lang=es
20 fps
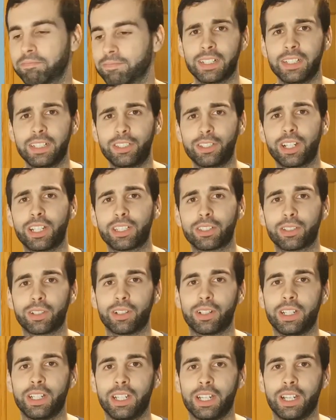Dicho
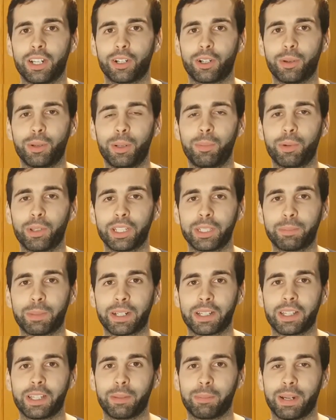esto, ¿cómo podéis
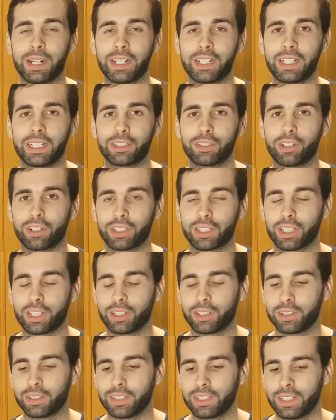participar en el
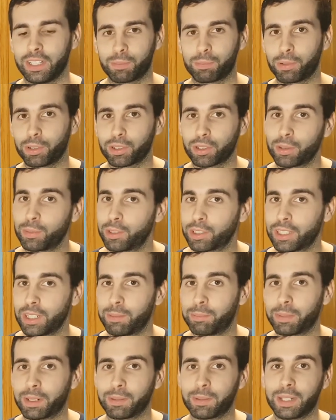sorteo? Pues como
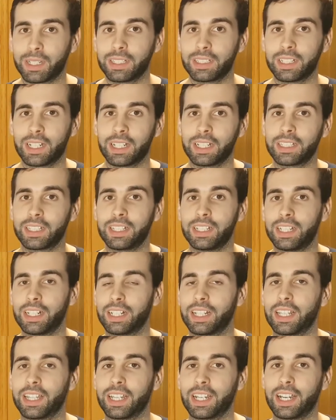siempre, vais a tener
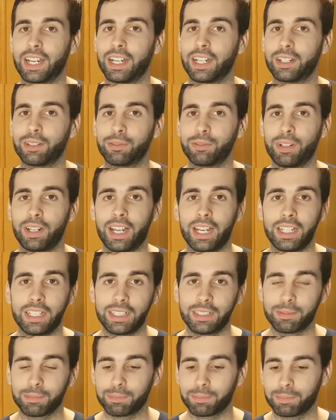que dejar un
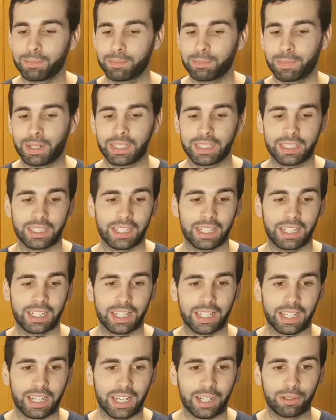like, vais a tener
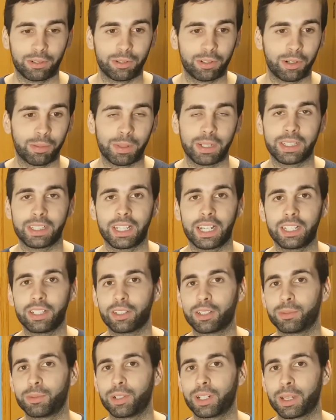que dejar un comentario
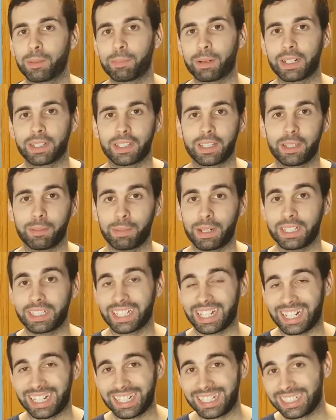como que participáis
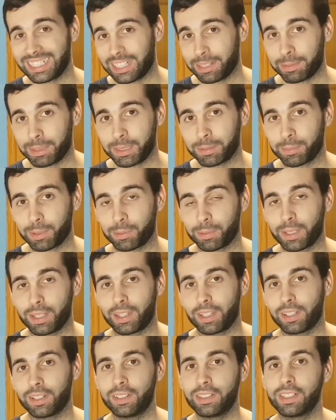en este mismo
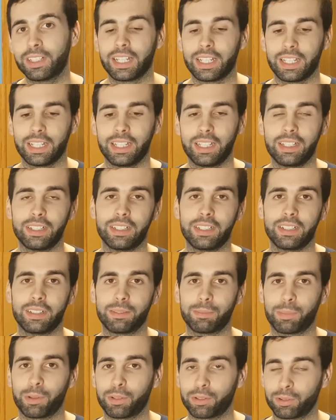vídeo y,
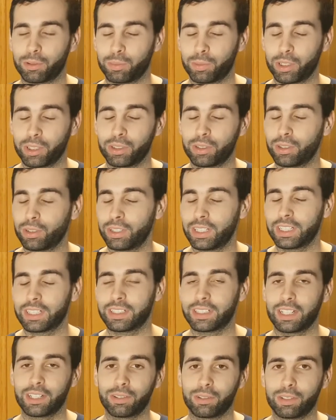por supuesto,
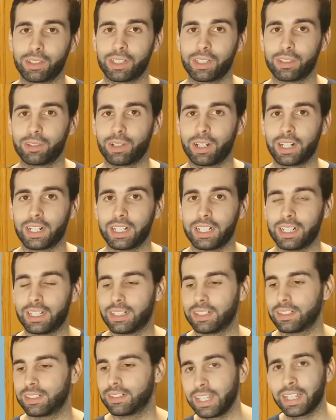estar suscrito al
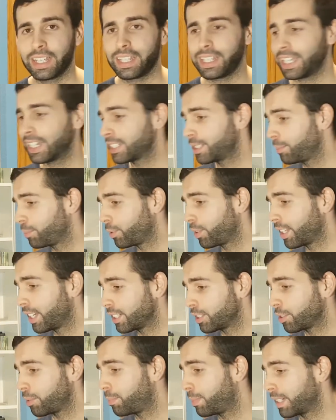canal. Y ya si
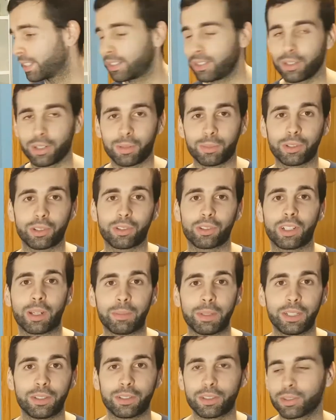pudieras compartirlo con vuestros
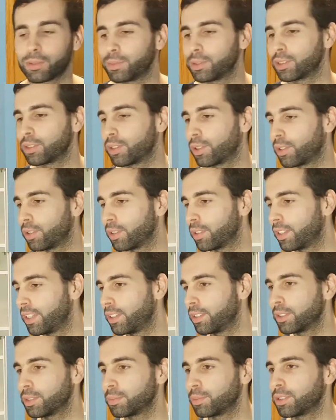amigos, con vuestros
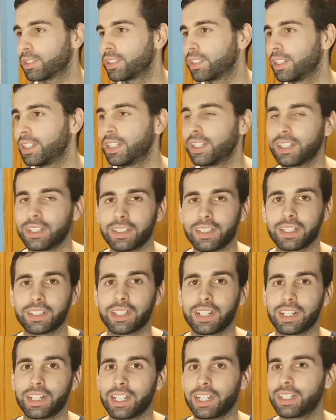conocidos, pues ya
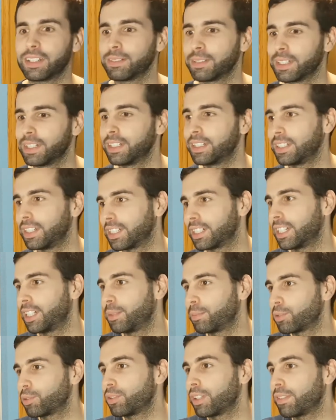sería ya
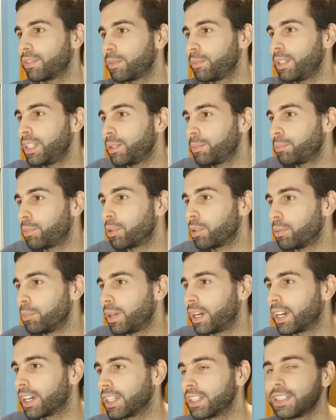seríamos una familia un poco
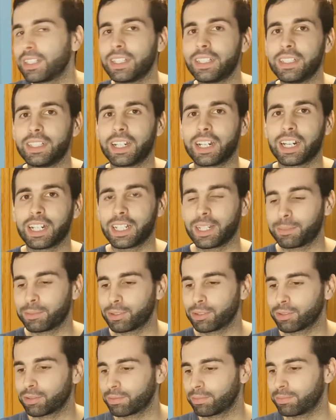más grande y
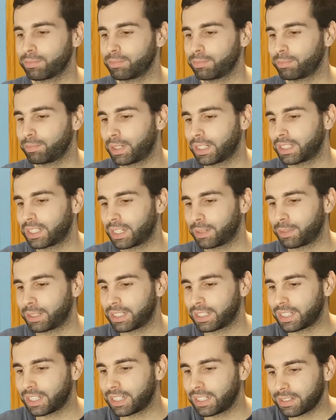llegaríamos
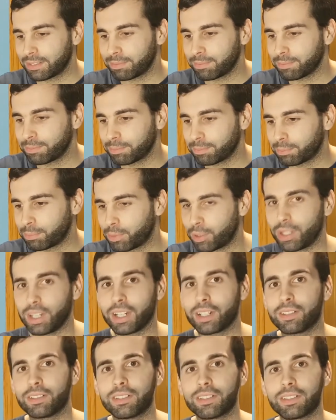básicamente muy
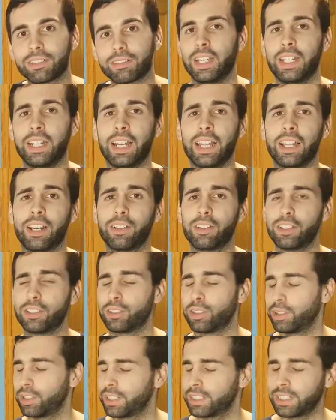lejos. Y nada, lo
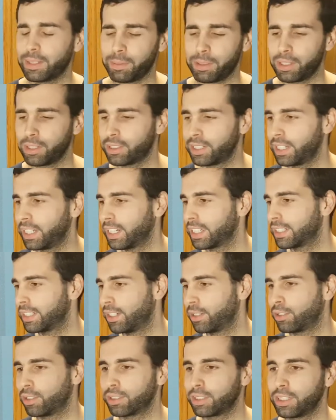dicho, este vídeo tenía que
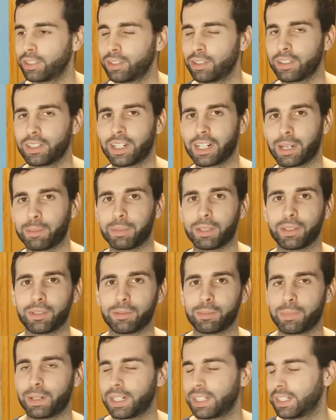ser cortito y rápido
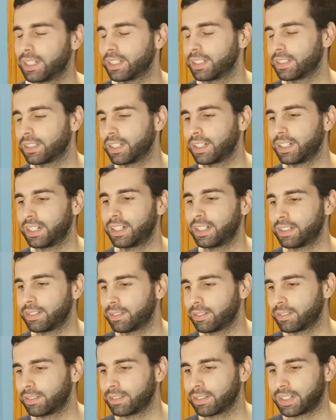para tener
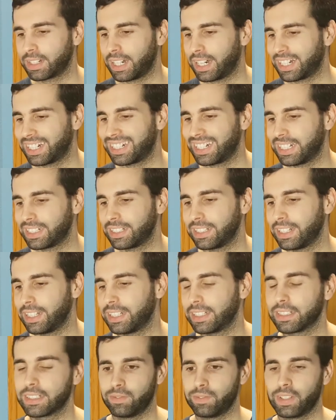claras las
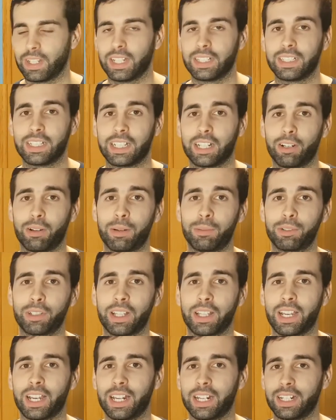ideas. Así que lo vamos
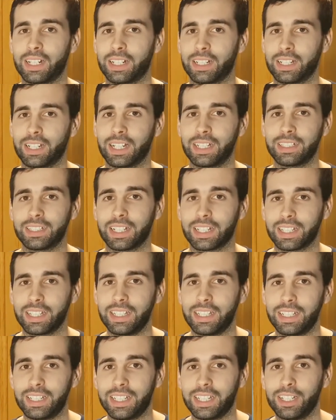a dejar hasta
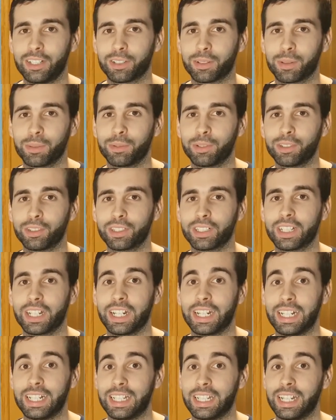aquí y nos vemos
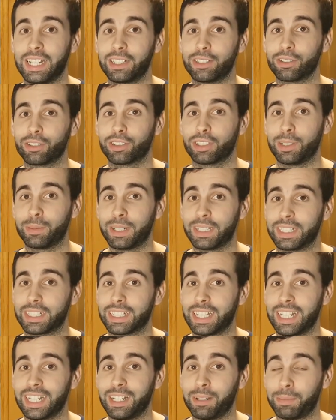en el directo si vais a
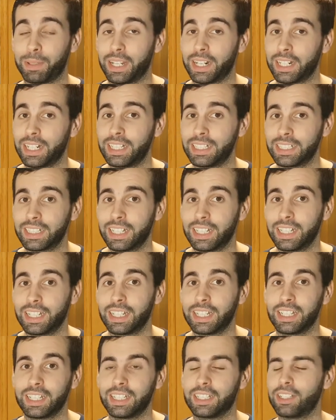estar el viernes
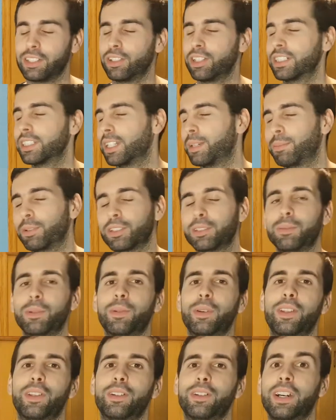y si no, hasta el próximo
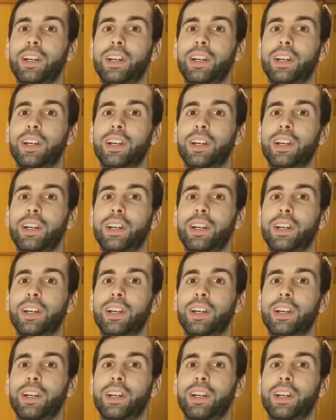vídeo.